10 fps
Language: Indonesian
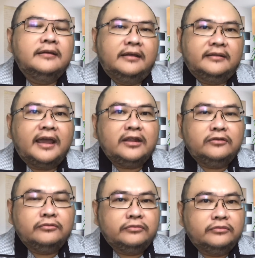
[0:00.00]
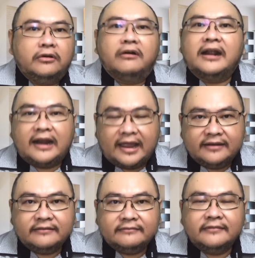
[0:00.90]
Entah itu orang lain
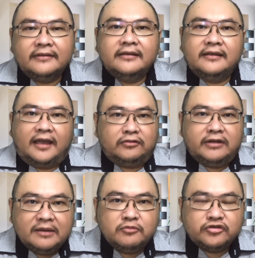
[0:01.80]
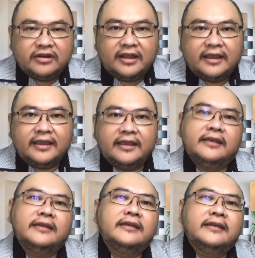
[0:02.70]
atau dirimu sendiri.
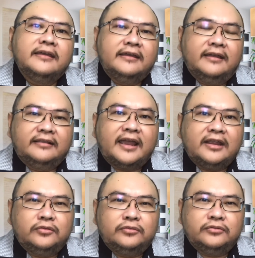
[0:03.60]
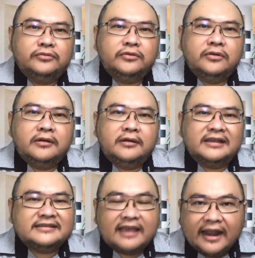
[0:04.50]
Entah itu
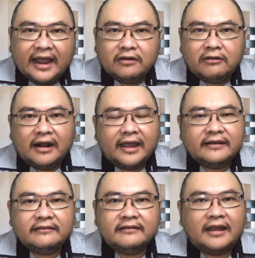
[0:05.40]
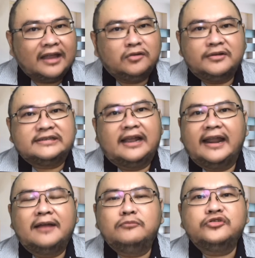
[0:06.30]
kesalehan orang lain atau
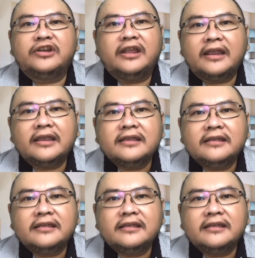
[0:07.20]
kesalehanmu sendiri.